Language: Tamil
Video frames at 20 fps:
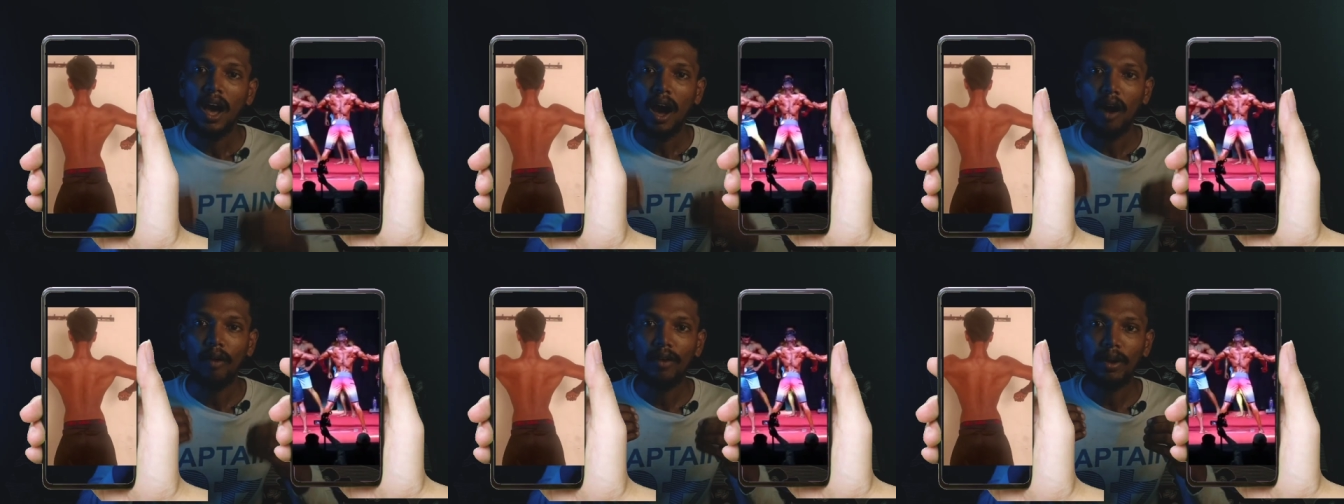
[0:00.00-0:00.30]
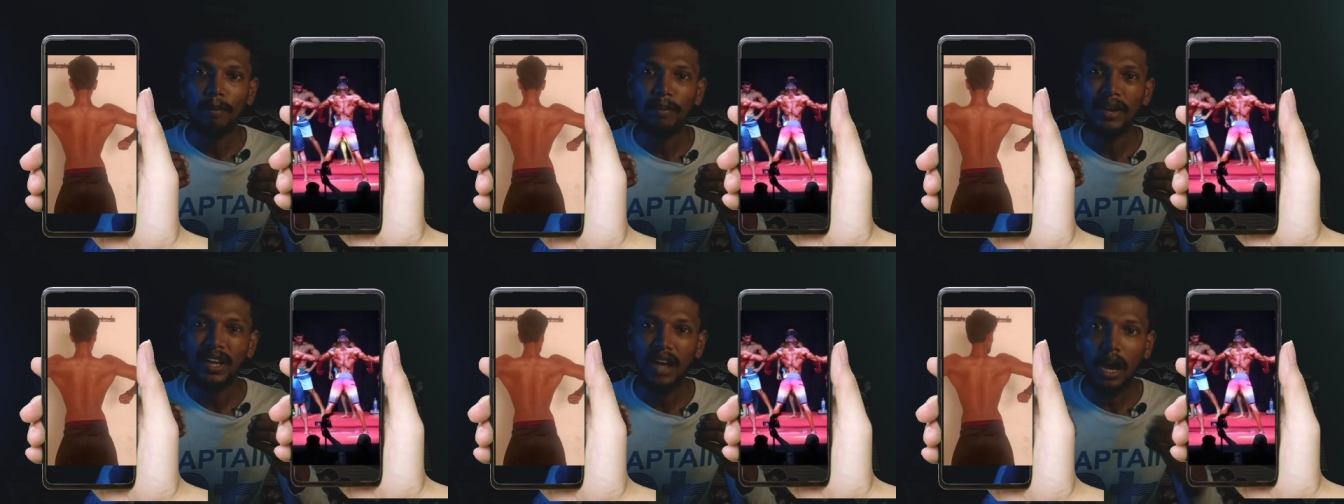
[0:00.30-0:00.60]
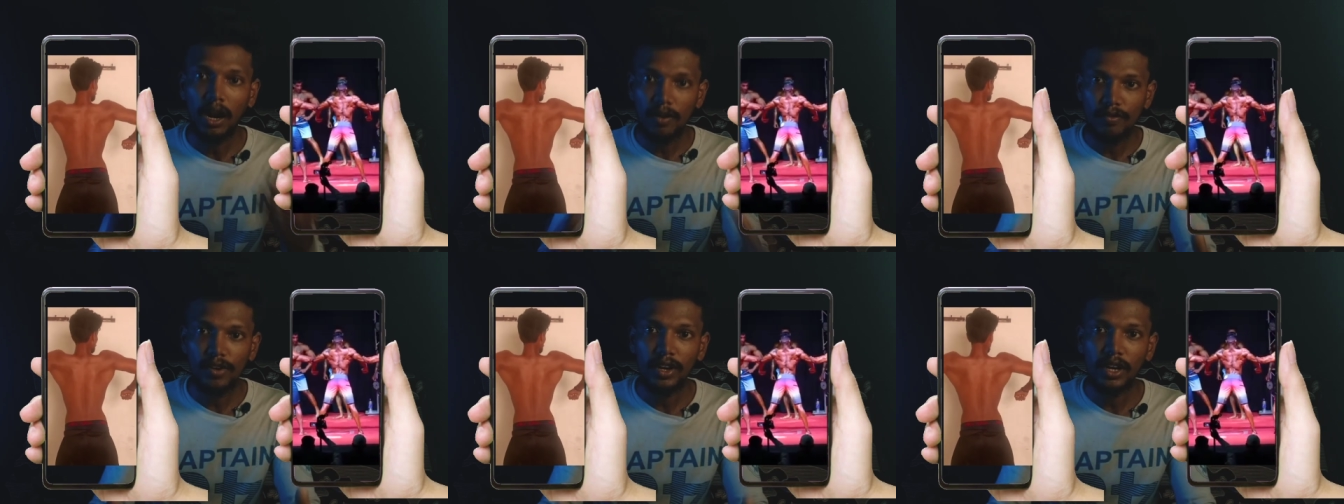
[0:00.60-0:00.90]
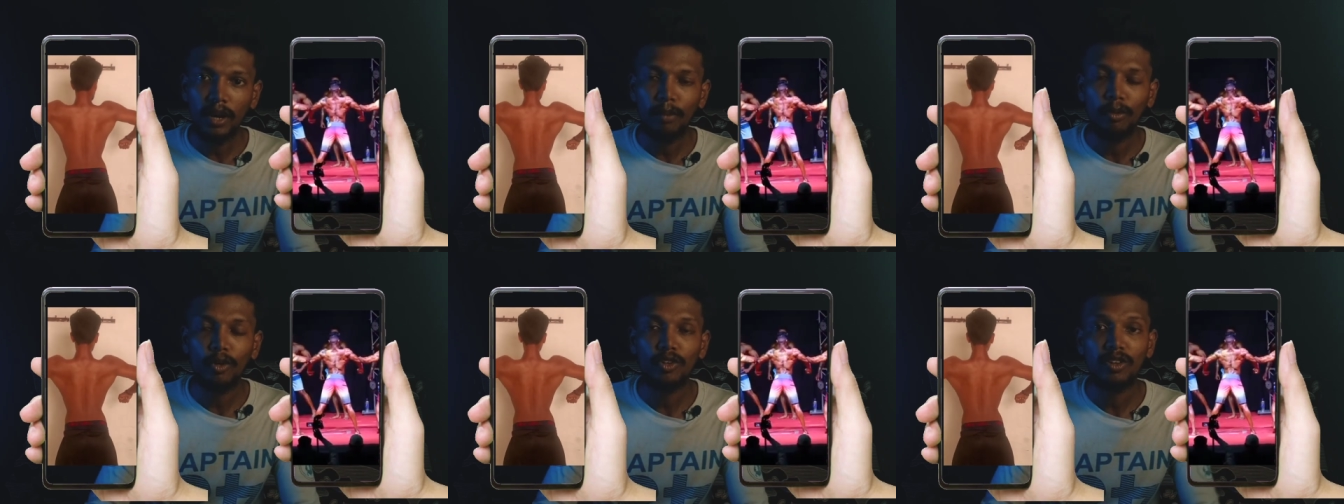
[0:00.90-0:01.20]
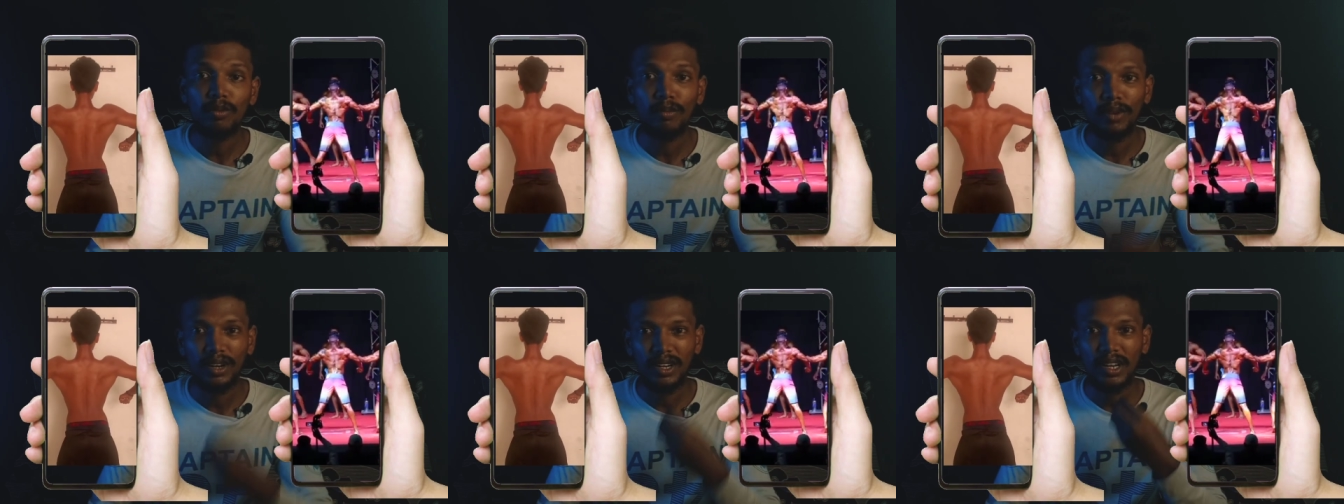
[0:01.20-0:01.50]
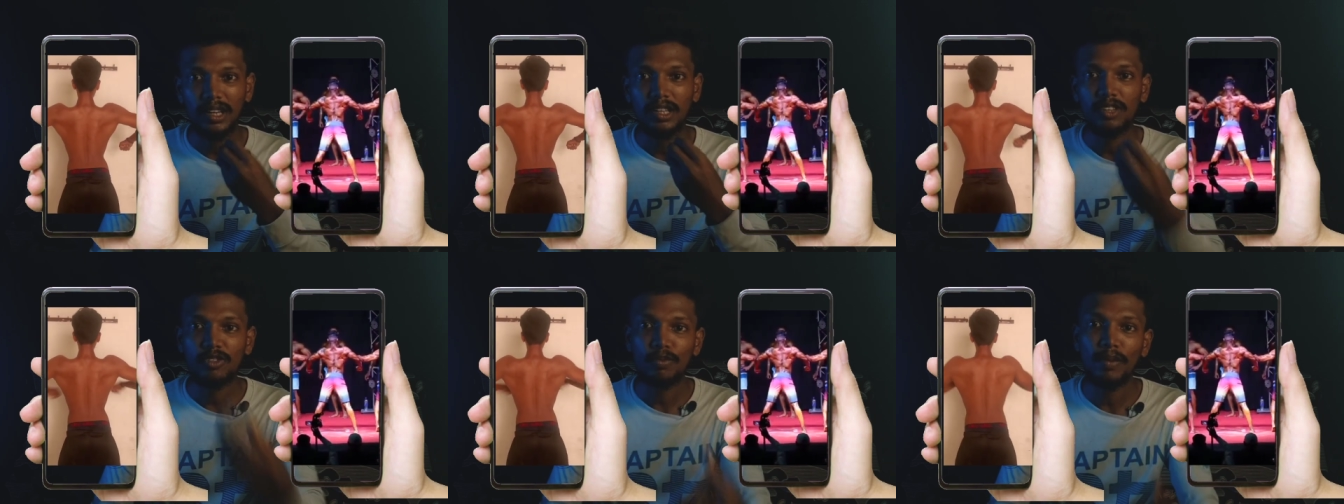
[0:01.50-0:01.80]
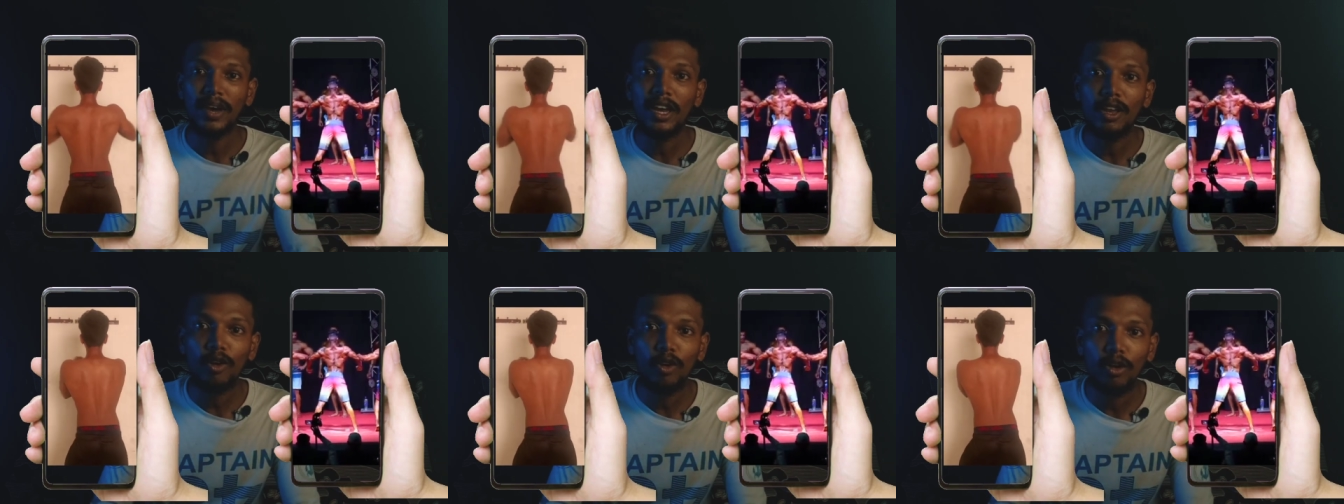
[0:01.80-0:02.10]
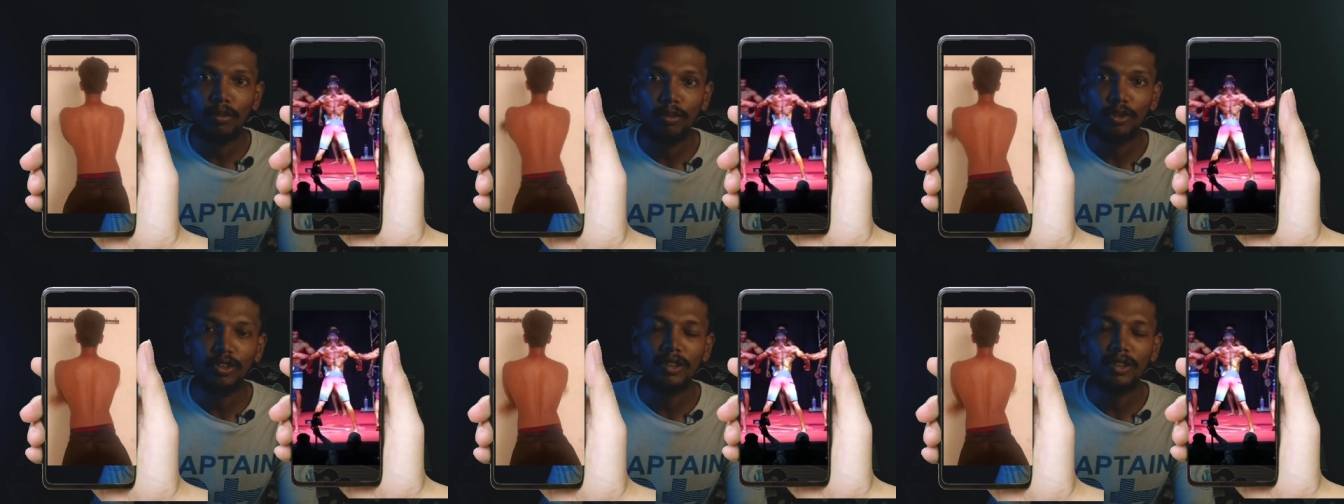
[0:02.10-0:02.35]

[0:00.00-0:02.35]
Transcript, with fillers: அவர் எப்படி கான்ஃபிடென்ட்டாக போஸ்டிங் பண்ணுறாரு ஸ்மைலோட